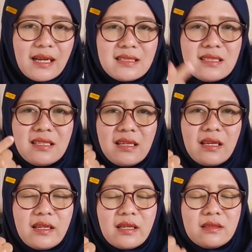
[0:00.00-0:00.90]
kasih
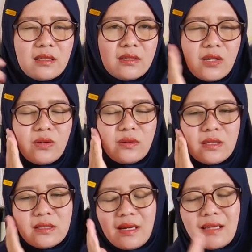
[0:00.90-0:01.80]
ngengeknya ya
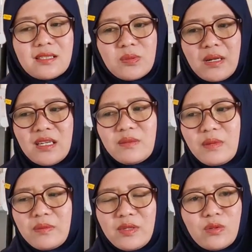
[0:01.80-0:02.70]
Allah terakhir banget
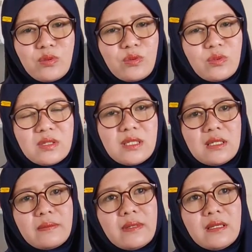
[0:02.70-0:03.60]
mamiu
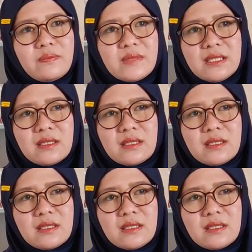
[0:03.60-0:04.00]
apa